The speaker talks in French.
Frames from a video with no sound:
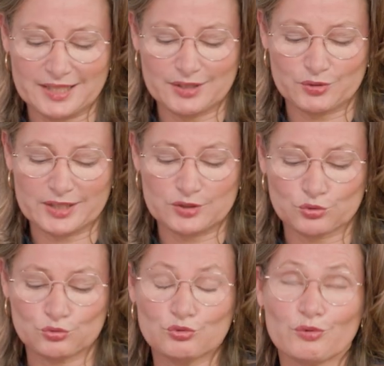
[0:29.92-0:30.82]
euh, et,
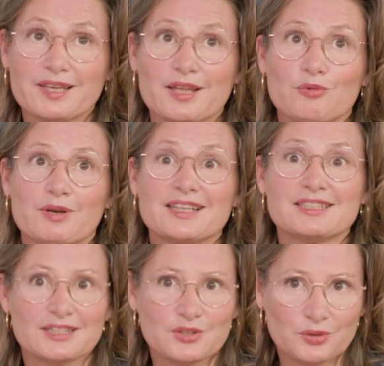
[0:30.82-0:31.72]
surtout dans le cas de
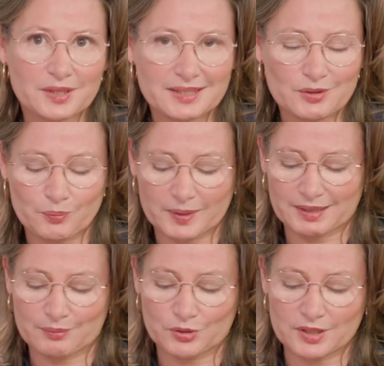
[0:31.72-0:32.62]
l'ingénierie euh,
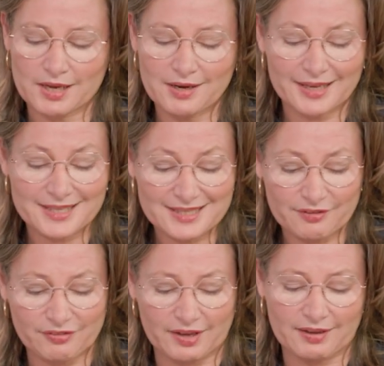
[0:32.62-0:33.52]
patrimoniale, reste
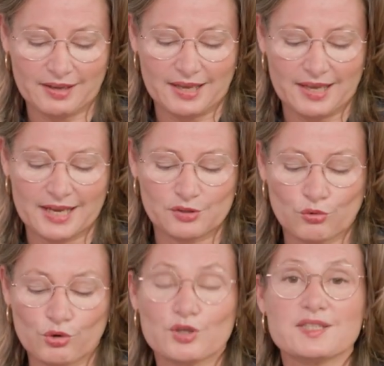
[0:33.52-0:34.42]
à faire. Elle
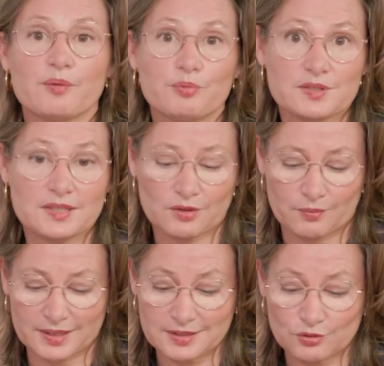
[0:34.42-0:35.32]
doit encore s'imposer
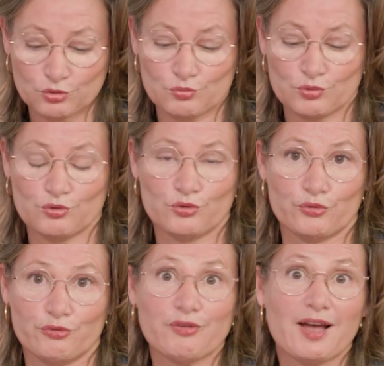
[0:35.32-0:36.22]
comme un
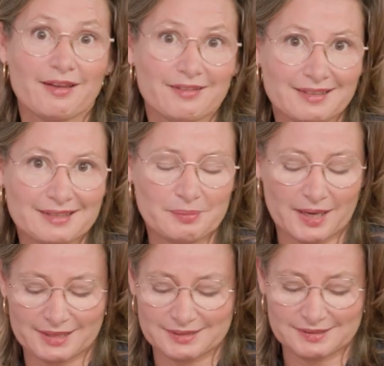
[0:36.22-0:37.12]
instrument phare des
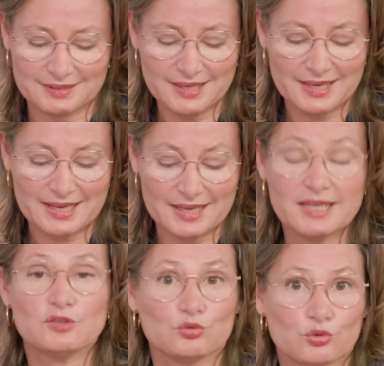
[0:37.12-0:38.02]
libéralités
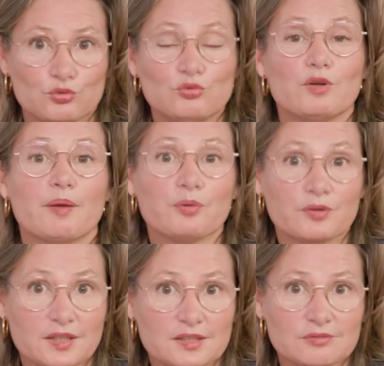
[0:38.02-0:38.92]
et surtout de la
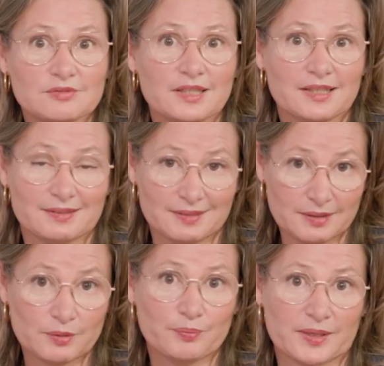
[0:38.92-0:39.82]
protection
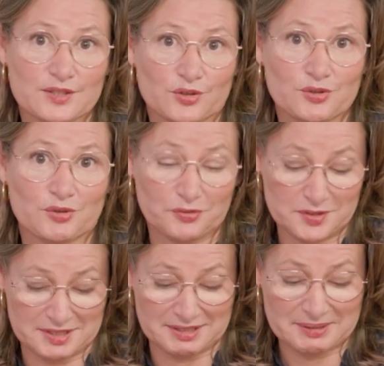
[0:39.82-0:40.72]
des personnes
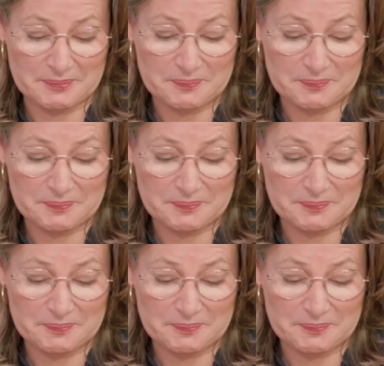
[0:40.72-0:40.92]
physiques.